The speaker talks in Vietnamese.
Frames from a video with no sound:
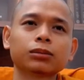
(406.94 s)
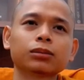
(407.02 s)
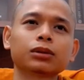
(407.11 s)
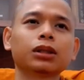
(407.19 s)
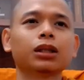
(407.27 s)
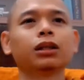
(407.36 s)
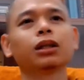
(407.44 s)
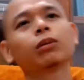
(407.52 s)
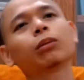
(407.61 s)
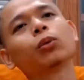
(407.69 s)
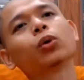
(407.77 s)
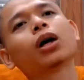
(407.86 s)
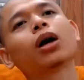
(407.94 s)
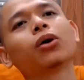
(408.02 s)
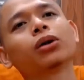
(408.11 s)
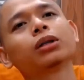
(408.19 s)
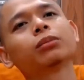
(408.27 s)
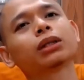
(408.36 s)
quý vị nếu mà muốn
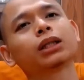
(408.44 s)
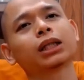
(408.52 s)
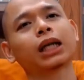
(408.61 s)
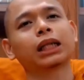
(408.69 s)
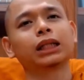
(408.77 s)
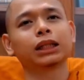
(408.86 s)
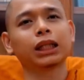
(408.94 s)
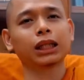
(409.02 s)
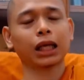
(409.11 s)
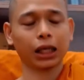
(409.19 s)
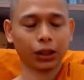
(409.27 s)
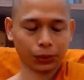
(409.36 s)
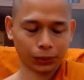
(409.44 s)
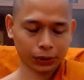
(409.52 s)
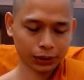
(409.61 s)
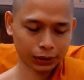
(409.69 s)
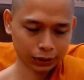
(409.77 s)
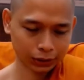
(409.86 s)
hỏi mà thực hành như thế
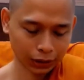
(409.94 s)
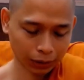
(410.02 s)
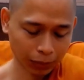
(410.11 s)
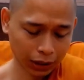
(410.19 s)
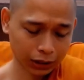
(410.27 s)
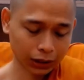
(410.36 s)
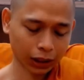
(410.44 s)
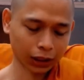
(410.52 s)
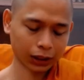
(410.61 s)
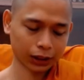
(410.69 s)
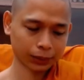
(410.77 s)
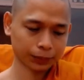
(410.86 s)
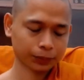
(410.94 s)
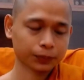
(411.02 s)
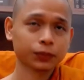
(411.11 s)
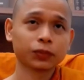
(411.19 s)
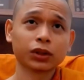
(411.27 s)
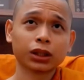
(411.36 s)
nào để bớt giận
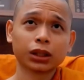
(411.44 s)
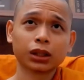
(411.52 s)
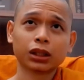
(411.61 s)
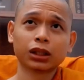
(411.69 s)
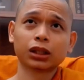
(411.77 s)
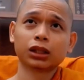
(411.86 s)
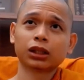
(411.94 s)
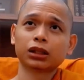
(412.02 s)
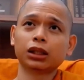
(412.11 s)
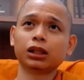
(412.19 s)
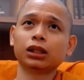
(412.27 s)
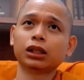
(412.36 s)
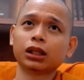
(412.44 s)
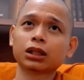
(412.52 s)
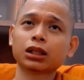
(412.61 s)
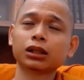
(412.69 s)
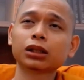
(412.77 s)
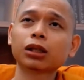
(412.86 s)
thì à,
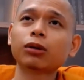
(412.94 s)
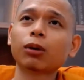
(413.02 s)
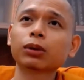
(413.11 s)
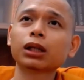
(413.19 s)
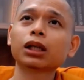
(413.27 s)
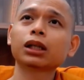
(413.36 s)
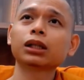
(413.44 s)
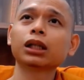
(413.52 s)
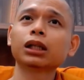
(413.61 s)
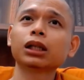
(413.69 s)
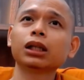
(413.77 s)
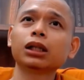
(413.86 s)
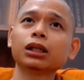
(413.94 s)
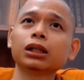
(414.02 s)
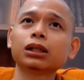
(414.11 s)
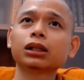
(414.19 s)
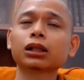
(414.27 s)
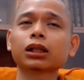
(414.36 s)
sư có một cái lời đề
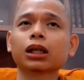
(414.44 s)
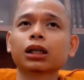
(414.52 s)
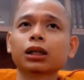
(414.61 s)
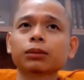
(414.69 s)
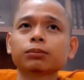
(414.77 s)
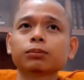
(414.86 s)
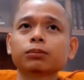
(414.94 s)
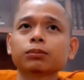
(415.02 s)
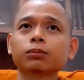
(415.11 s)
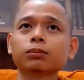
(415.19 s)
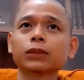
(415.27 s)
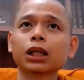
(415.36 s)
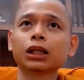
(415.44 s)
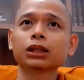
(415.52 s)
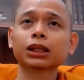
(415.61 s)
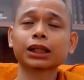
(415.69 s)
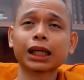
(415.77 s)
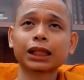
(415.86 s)
nghị đó là nên
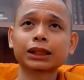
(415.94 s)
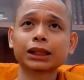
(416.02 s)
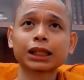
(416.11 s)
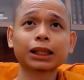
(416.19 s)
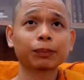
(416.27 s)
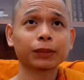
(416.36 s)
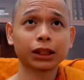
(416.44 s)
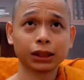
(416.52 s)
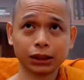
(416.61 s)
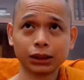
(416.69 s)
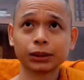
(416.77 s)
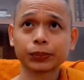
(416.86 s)
thực hành rải tâm từ